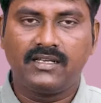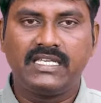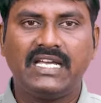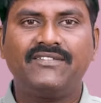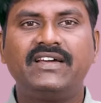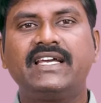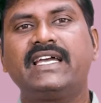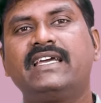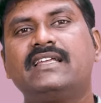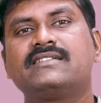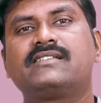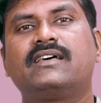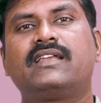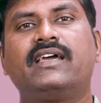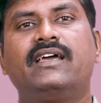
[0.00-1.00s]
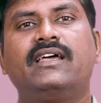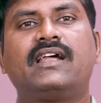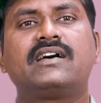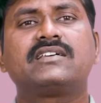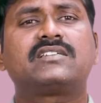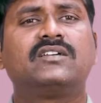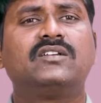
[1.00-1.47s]
ఎవరికైనా సరే
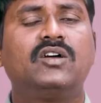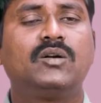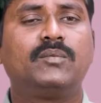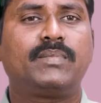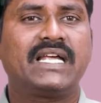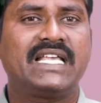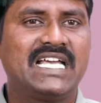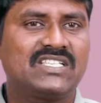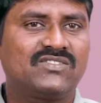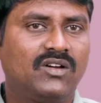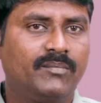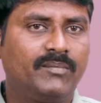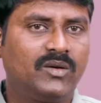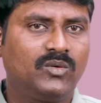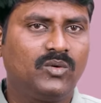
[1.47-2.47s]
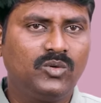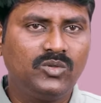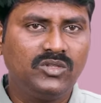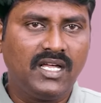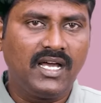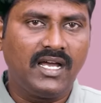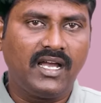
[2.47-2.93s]
రాష్ట్రంలో ప్రజాస్వామ్యం
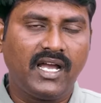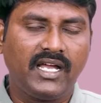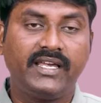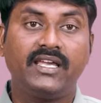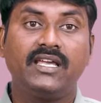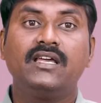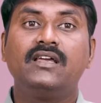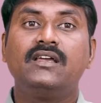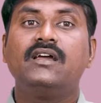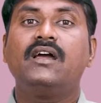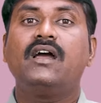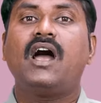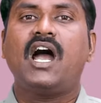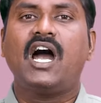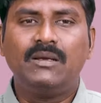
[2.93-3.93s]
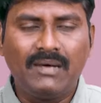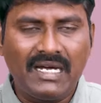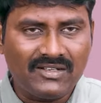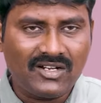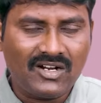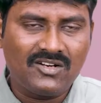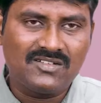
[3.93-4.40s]
ఉందా అని
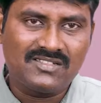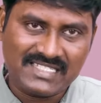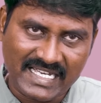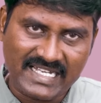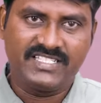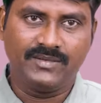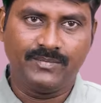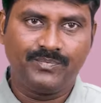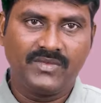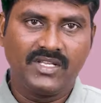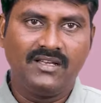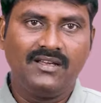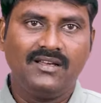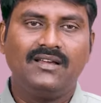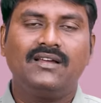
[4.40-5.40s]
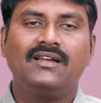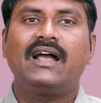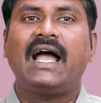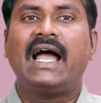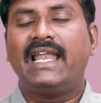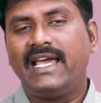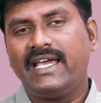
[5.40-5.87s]
అనుమానం రావడం సహజం
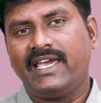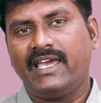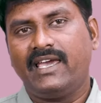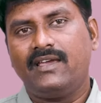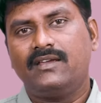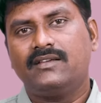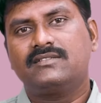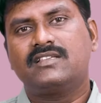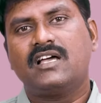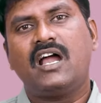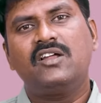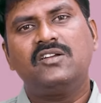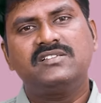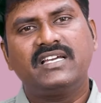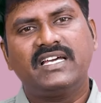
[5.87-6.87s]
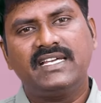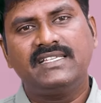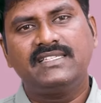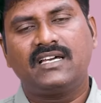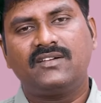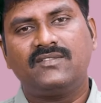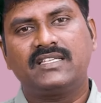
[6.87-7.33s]
అలాగే దాడులు జరిగిన
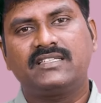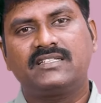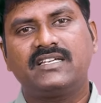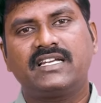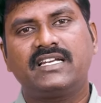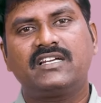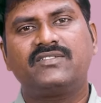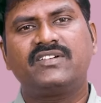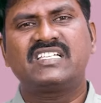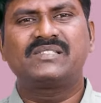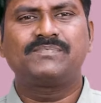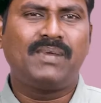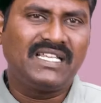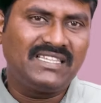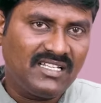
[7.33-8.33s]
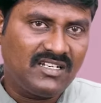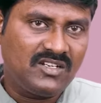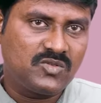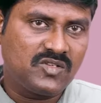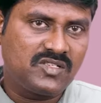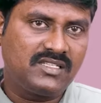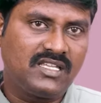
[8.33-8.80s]
తర్వాత జరిగినటువంటి స్పందనను
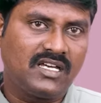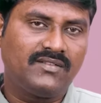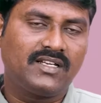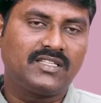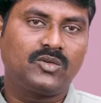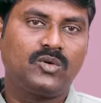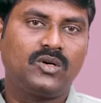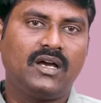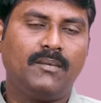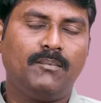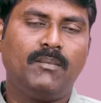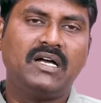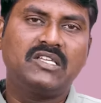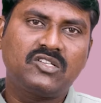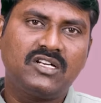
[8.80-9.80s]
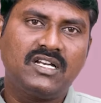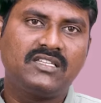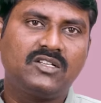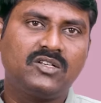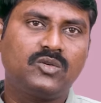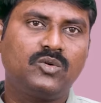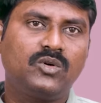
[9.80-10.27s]
చూసిన తర్వాత కూడా
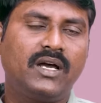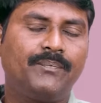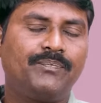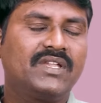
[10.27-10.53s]
మంత్రులందరూ కూడా